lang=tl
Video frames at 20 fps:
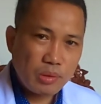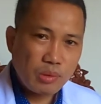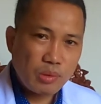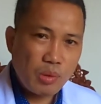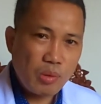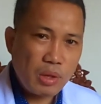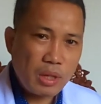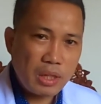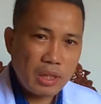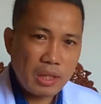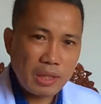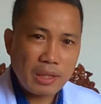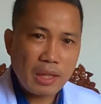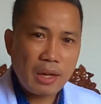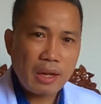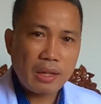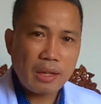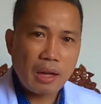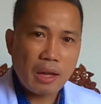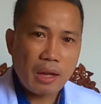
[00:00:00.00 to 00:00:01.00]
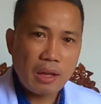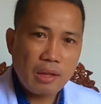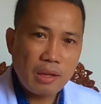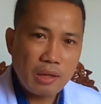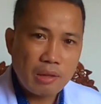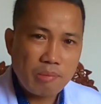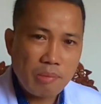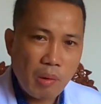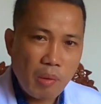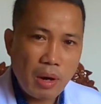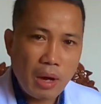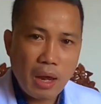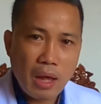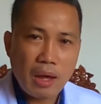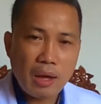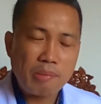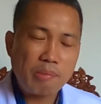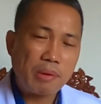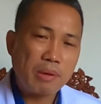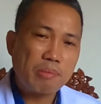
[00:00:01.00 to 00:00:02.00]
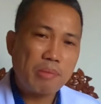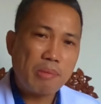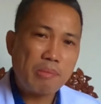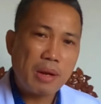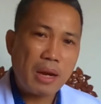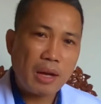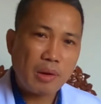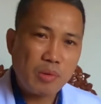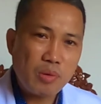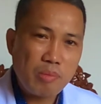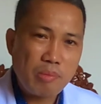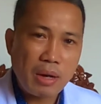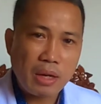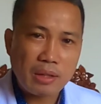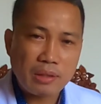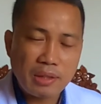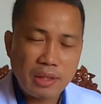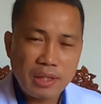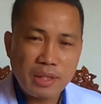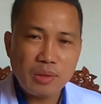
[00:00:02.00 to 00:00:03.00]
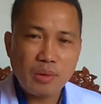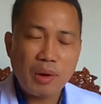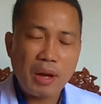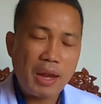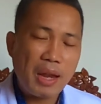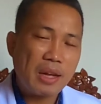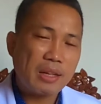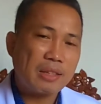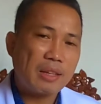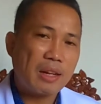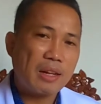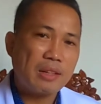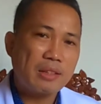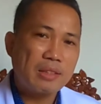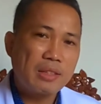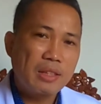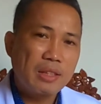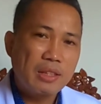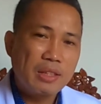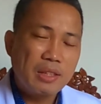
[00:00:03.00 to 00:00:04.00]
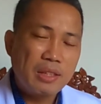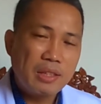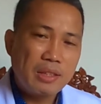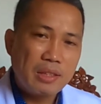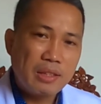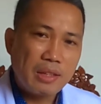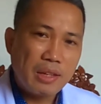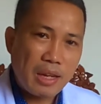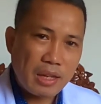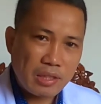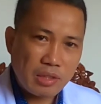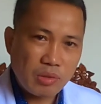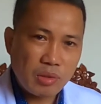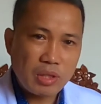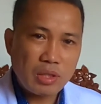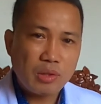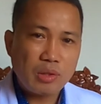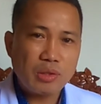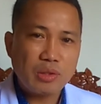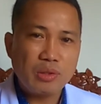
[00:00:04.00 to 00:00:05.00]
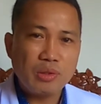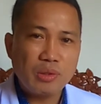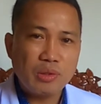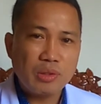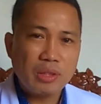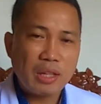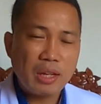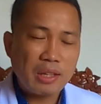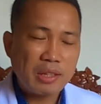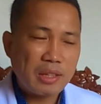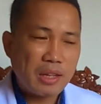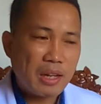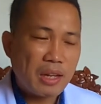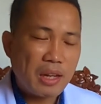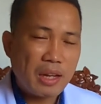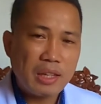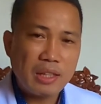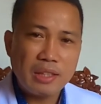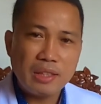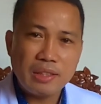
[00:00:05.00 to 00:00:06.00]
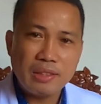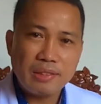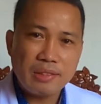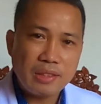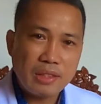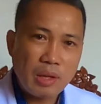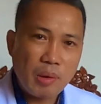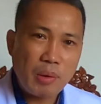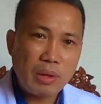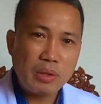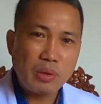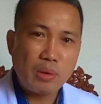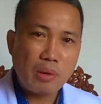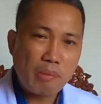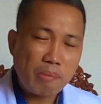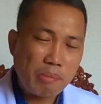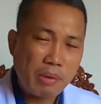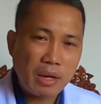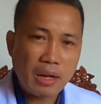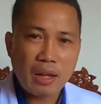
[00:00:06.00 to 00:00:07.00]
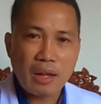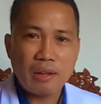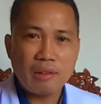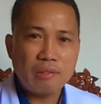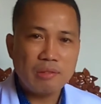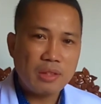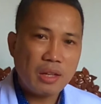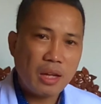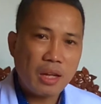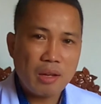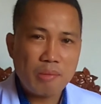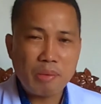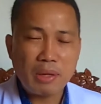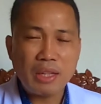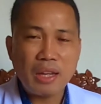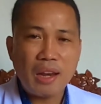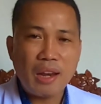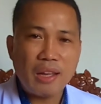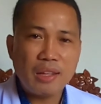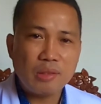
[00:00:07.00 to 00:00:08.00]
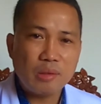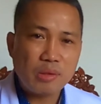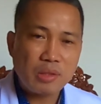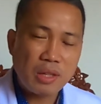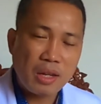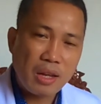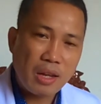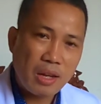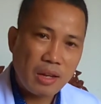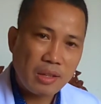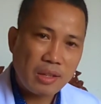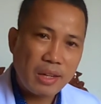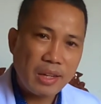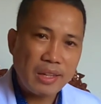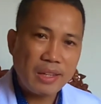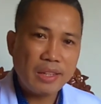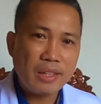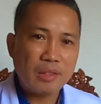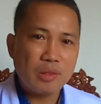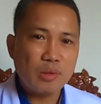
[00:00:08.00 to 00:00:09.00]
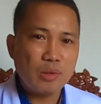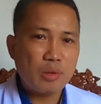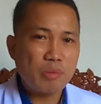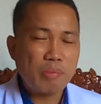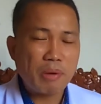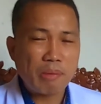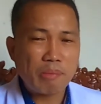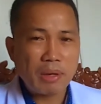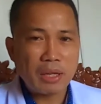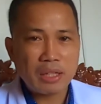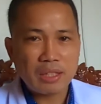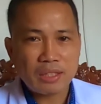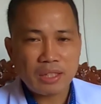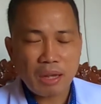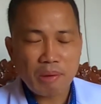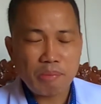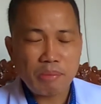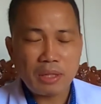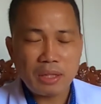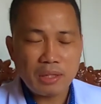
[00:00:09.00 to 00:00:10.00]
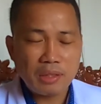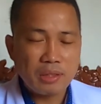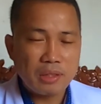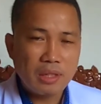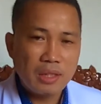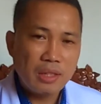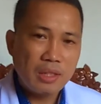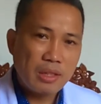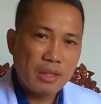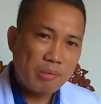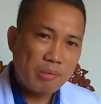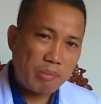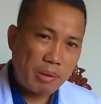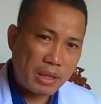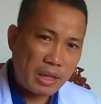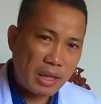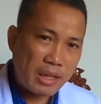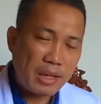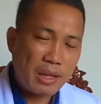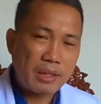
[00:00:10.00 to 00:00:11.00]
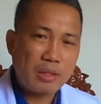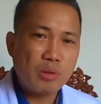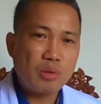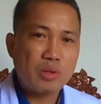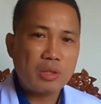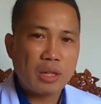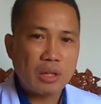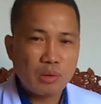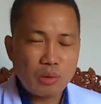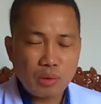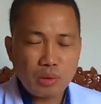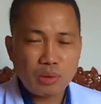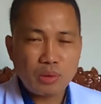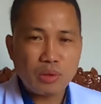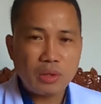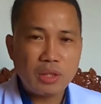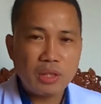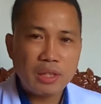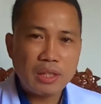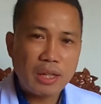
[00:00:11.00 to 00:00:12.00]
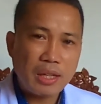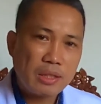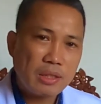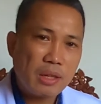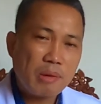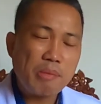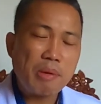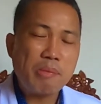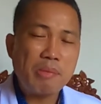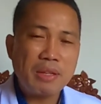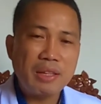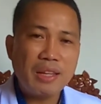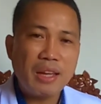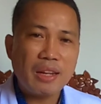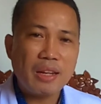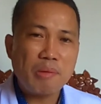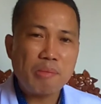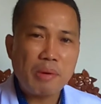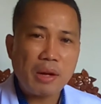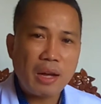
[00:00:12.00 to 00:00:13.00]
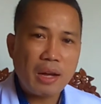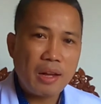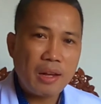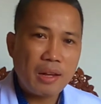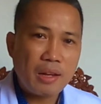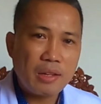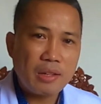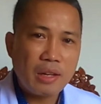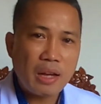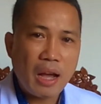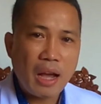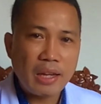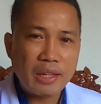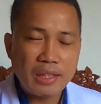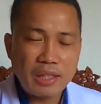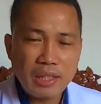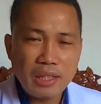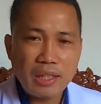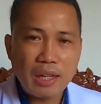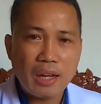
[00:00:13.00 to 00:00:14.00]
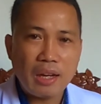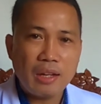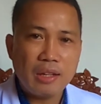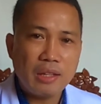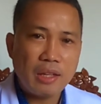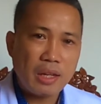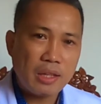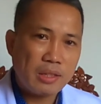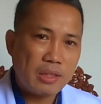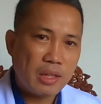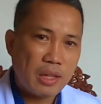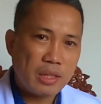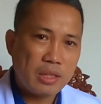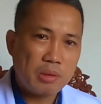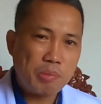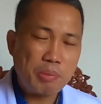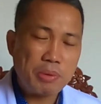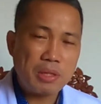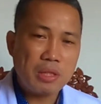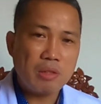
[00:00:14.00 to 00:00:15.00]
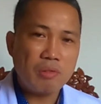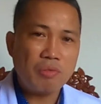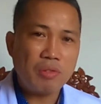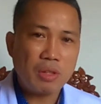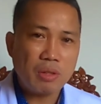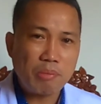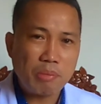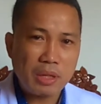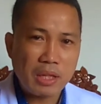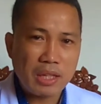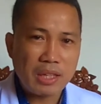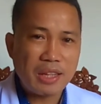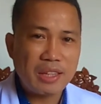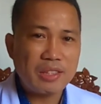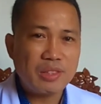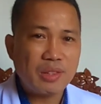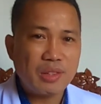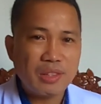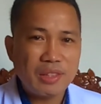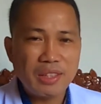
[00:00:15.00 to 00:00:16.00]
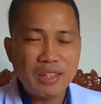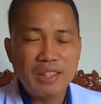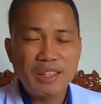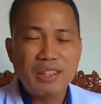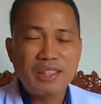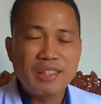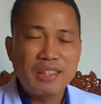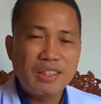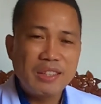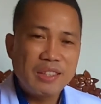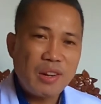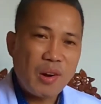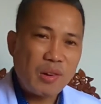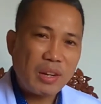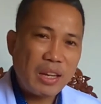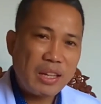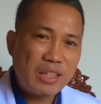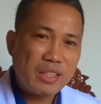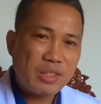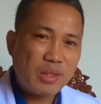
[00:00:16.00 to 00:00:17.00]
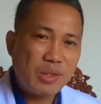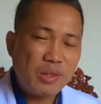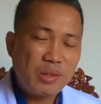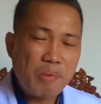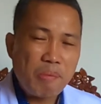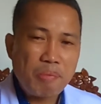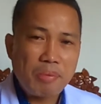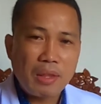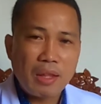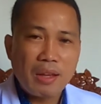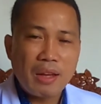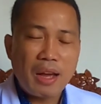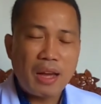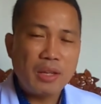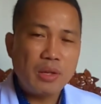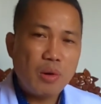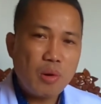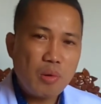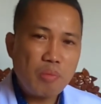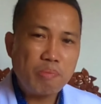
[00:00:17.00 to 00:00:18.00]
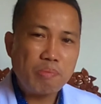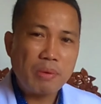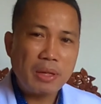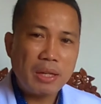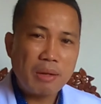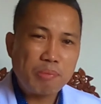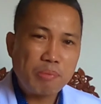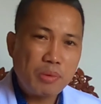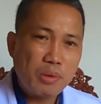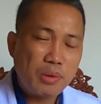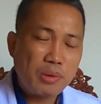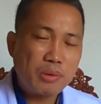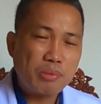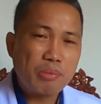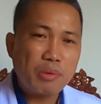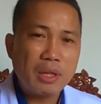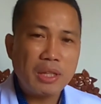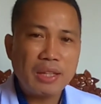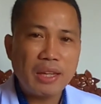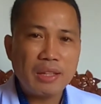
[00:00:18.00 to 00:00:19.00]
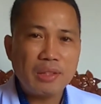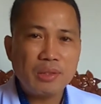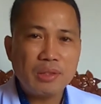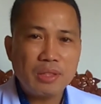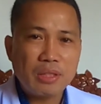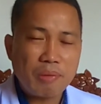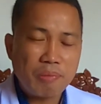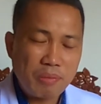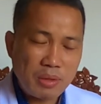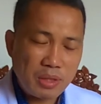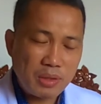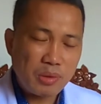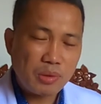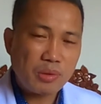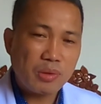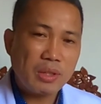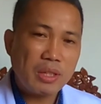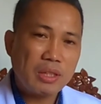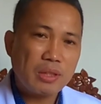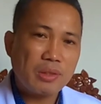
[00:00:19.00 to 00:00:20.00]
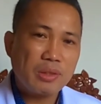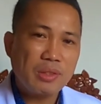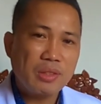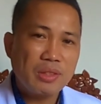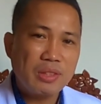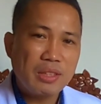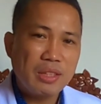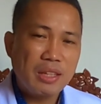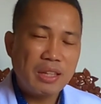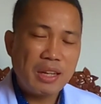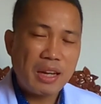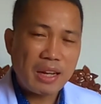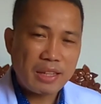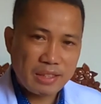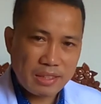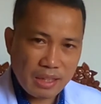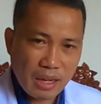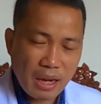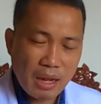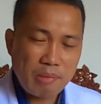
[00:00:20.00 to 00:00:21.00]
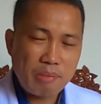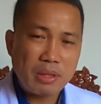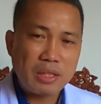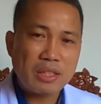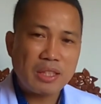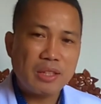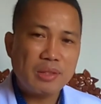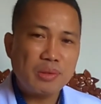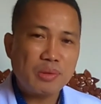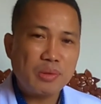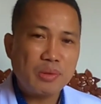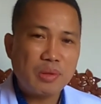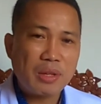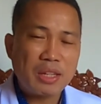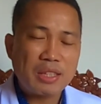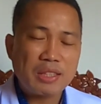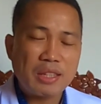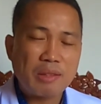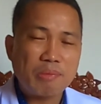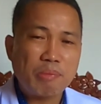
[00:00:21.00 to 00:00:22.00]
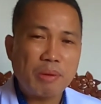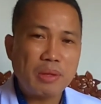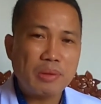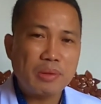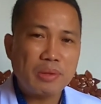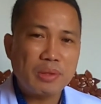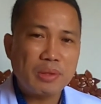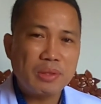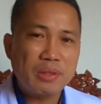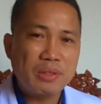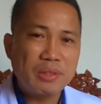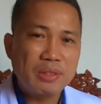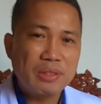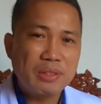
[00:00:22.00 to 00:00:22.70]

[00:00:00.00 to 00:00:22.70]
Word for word: kung hindi talaga mawala ang pagbabalakubak ng inyong alaga, last resort nyo talaga ay gawan nyo ng paraan na madala ito sa clinic no, upang ma-examine, ma-diagnose ng doktor at uh, mabigyan ng mga ideal and uh, specific medication. Okay, so I hope may napulot muli kayo sa video kong ito at salamat sa inyong oras at panonood.